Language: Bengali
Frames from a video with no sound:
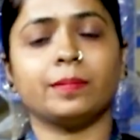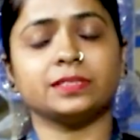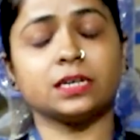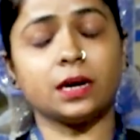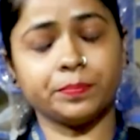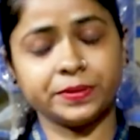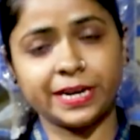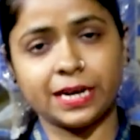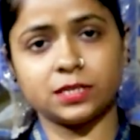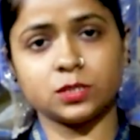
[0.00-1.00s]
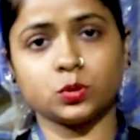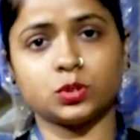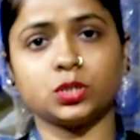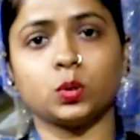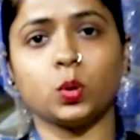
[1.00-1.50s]
আমাদের কোম্পানির অ্যাড্রেস
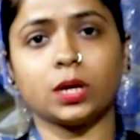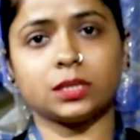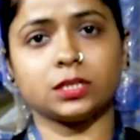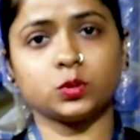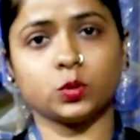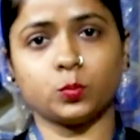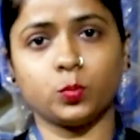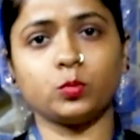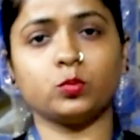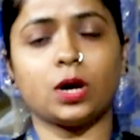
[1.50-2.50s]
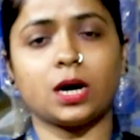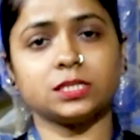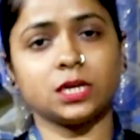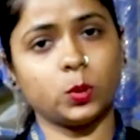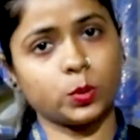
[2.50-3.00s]
হচ্ছে কলকাতা সোদপুর
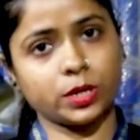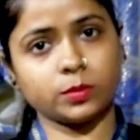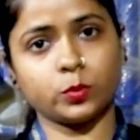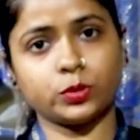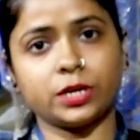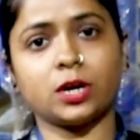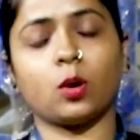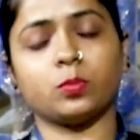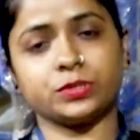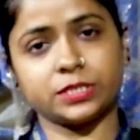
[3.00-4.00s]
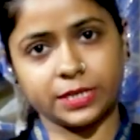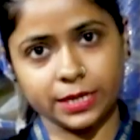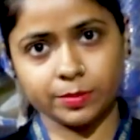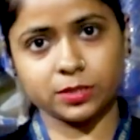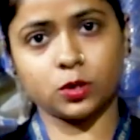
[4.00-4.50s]
মুরাগাছা লোকনাথ মন্দিরের
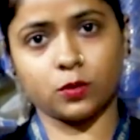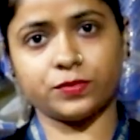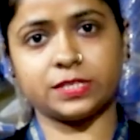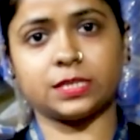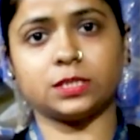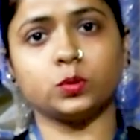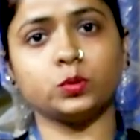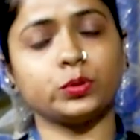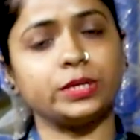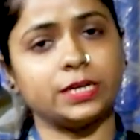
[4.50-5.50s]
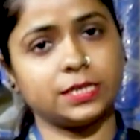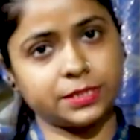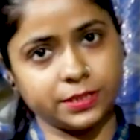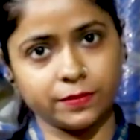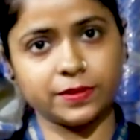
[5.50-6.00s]
অপোজিটেই আমাদের অফিস আছে দুটো
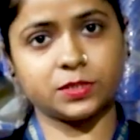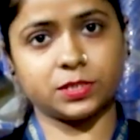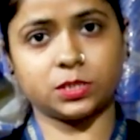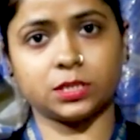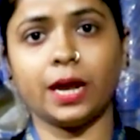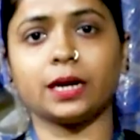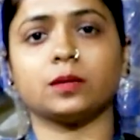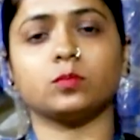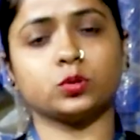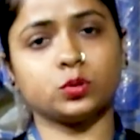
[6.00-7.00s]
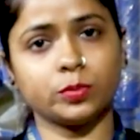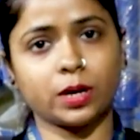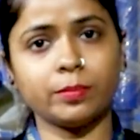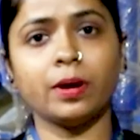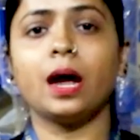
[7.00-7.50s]
নিয়ারেস্ট রেলওয়ে স্টেশন একটা
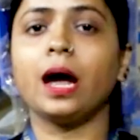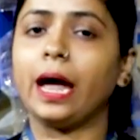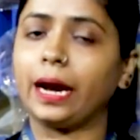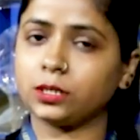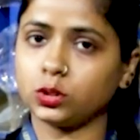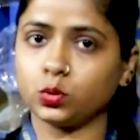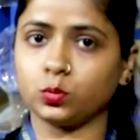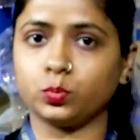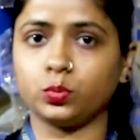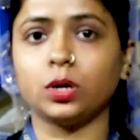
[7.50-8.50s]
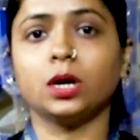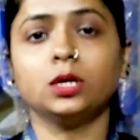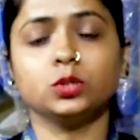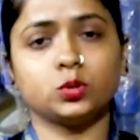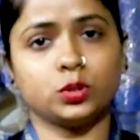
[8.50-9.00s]
মধ্যমগ্রাম একটা সোদপুর
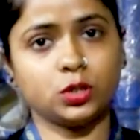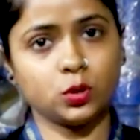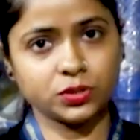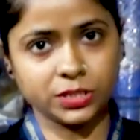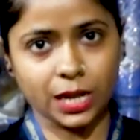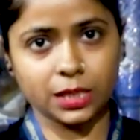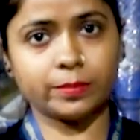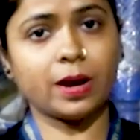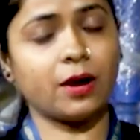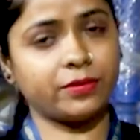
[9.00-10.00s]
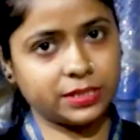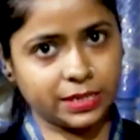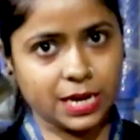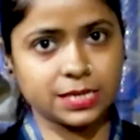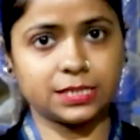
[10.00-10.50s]
যদি কেউ শিয়ালদা বা হাওড়া
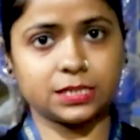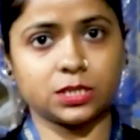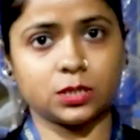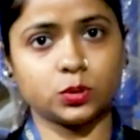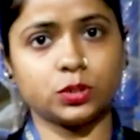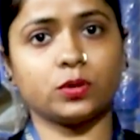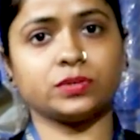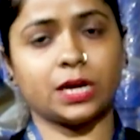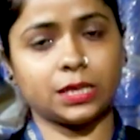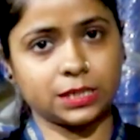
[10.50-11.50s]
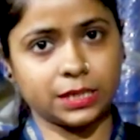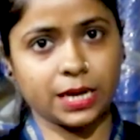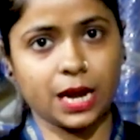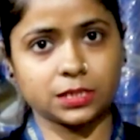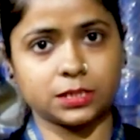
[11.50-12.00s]
থেকে আসতে চান যদি কেউ শিয়ালদা
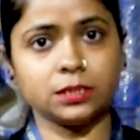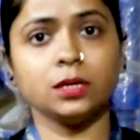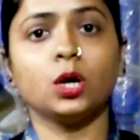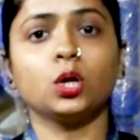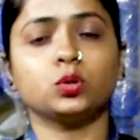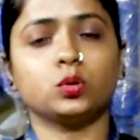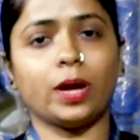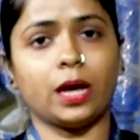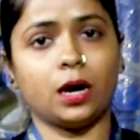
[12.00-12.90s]
থেকে আসেন তো